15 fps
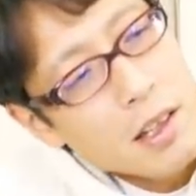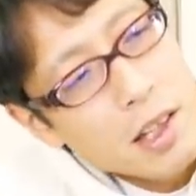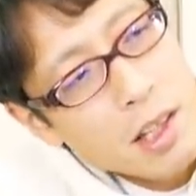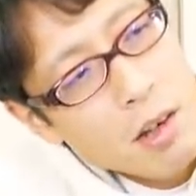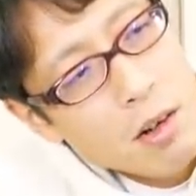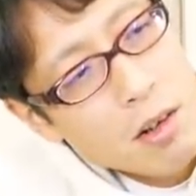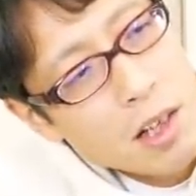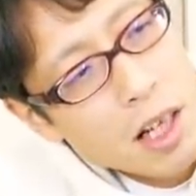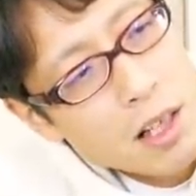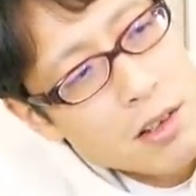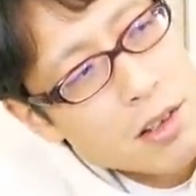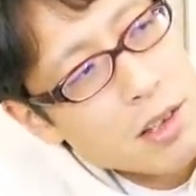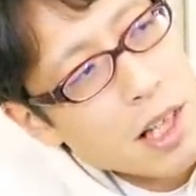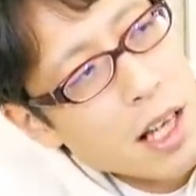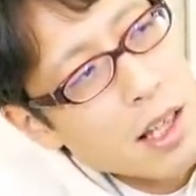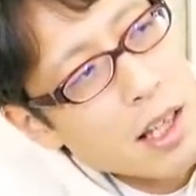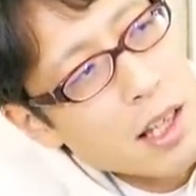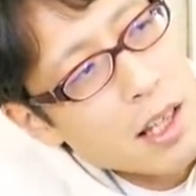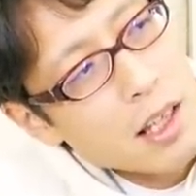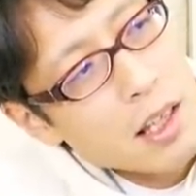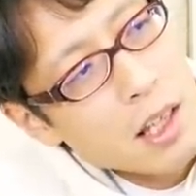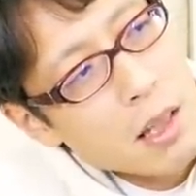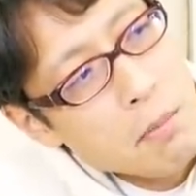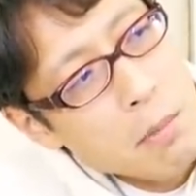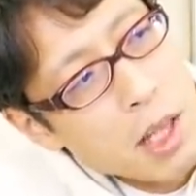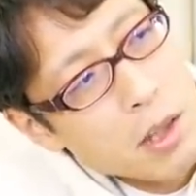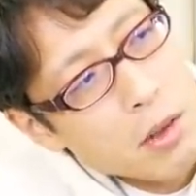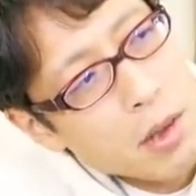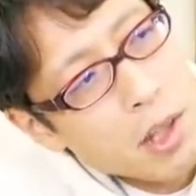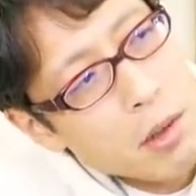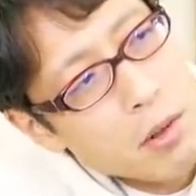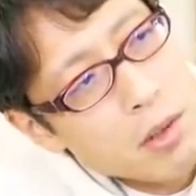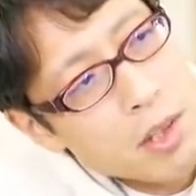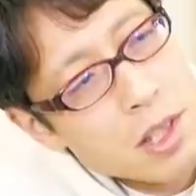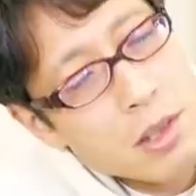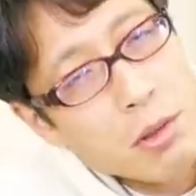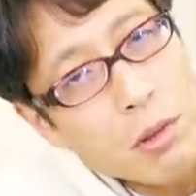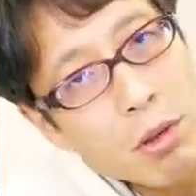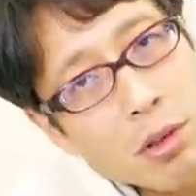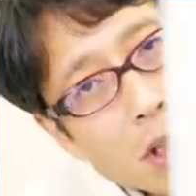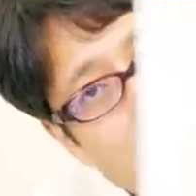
日本学術会議任命拒否ろく市揃っ